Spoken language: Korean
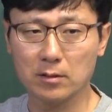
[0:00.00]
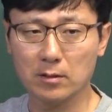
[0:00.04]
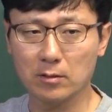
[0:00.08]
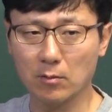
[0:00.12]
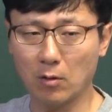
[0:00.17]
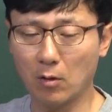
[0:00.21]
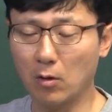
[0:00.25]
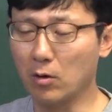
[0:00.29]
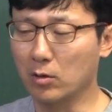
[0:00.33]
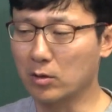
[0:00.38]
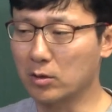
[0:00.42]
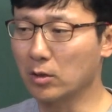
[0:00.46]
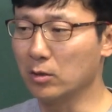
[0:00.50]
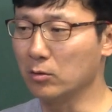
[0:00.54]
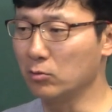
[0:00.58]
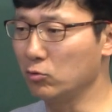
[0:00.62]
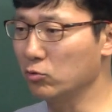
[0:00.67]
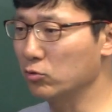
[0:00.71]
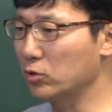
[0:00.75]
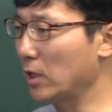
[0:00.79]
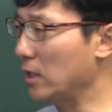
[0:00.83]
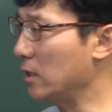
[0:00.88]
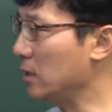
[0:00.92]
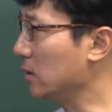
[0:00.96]
어 그런
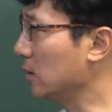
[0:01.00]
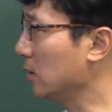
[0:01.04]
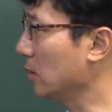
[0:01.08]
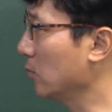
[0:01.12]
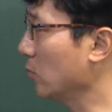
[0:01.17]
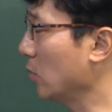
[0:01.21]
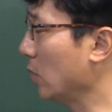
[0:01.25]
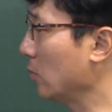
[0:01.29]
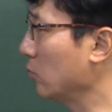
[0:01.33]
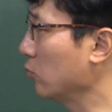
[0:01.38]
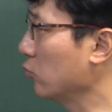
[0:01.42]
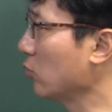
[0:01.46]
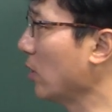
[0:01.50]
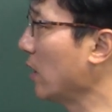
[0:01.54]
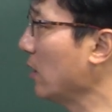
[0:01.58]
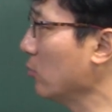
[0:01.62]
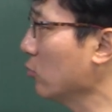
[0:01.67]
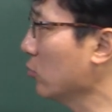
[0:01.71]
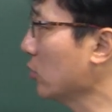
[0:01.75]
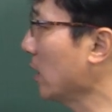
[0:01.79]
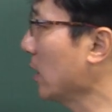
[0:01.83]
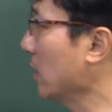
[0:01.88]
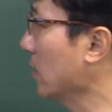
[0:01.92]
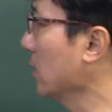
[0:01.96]
유산 있지 뭐 문화
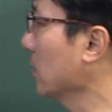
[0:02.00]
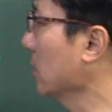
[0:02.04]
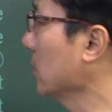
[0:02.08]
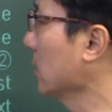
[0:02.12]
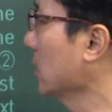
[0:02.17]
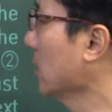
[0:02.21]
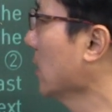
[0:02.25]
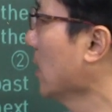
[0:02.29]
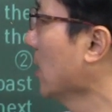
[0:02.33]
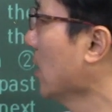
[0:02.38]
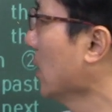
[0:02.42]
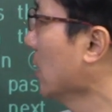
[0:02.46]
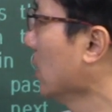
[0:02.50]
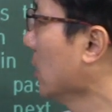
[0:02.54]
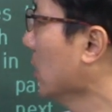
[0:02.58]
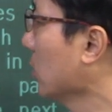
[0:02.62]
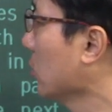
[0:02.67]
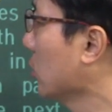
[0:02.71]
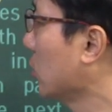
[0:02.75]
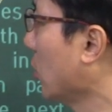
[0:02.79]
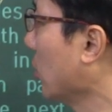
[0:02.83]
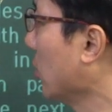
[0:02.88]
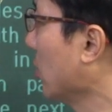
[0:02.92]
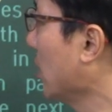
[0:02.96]
유산이라거
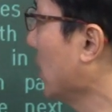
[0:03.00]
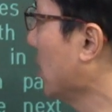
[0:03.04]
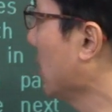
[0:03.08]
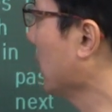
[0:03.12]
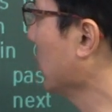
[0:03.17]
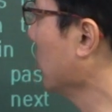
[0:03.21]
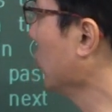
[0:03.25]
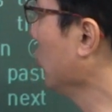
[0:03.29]
이건 전달된